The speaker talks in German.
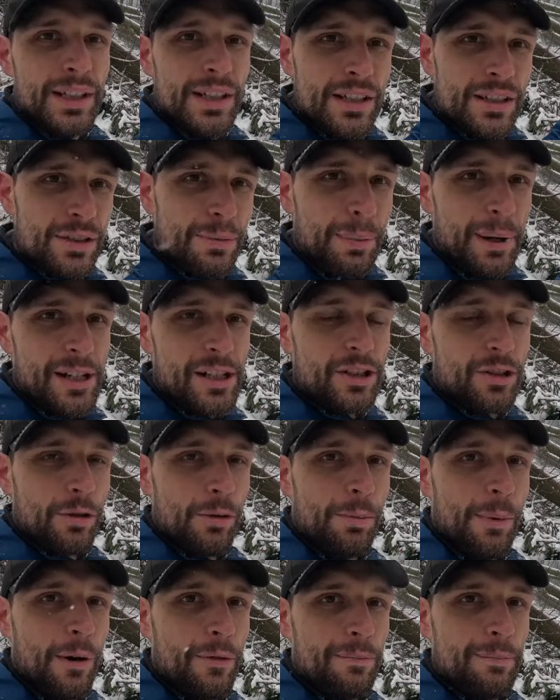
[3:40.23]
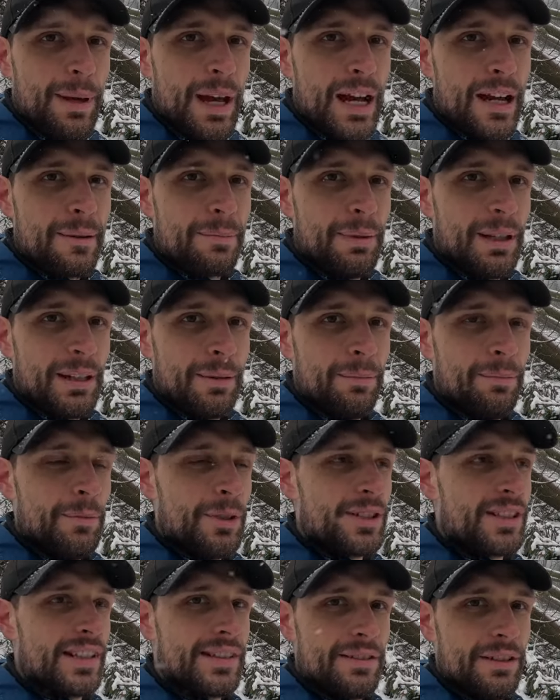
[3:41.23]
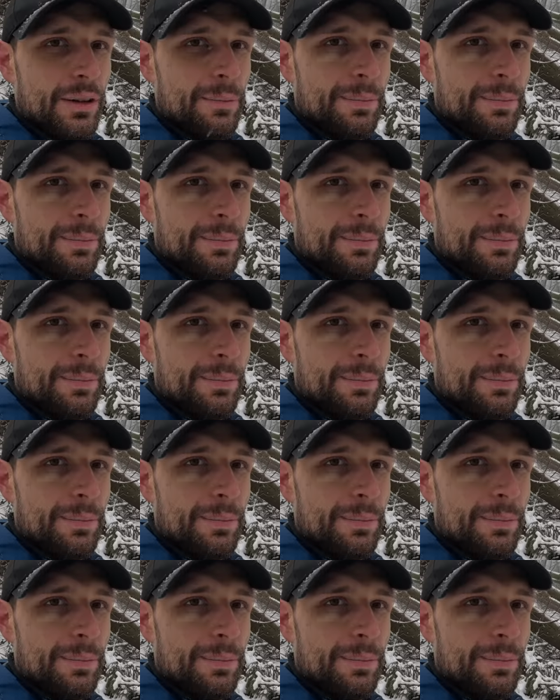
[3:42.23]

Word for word: Sobald ich oben auf dem Berg bin, müsste es wieder